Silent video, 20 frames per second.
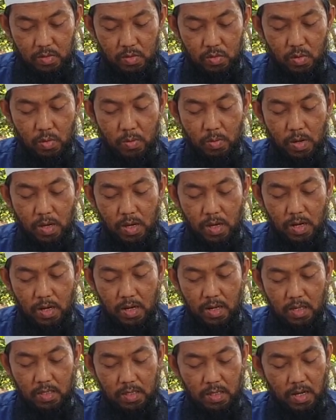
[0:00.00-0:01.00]
cuma
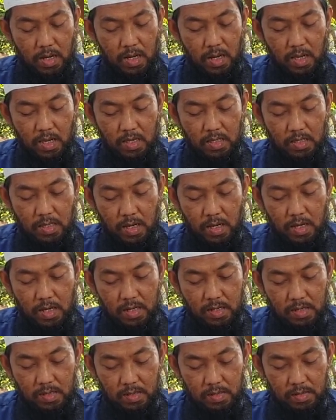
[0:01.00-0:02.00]
kala sekali lagi
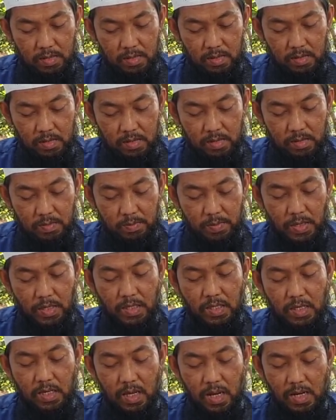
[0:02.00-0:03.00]
jangan.
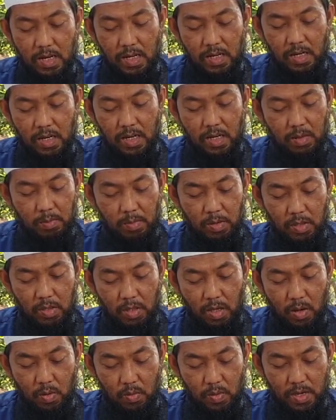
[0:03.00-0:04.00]
Pasti kalian akan
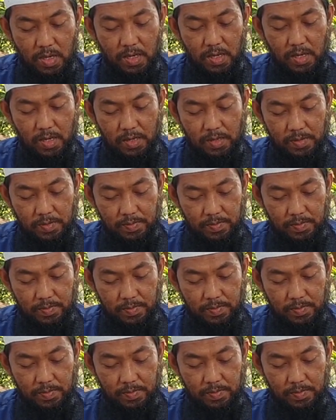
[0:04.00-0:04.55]
mengetahuinya.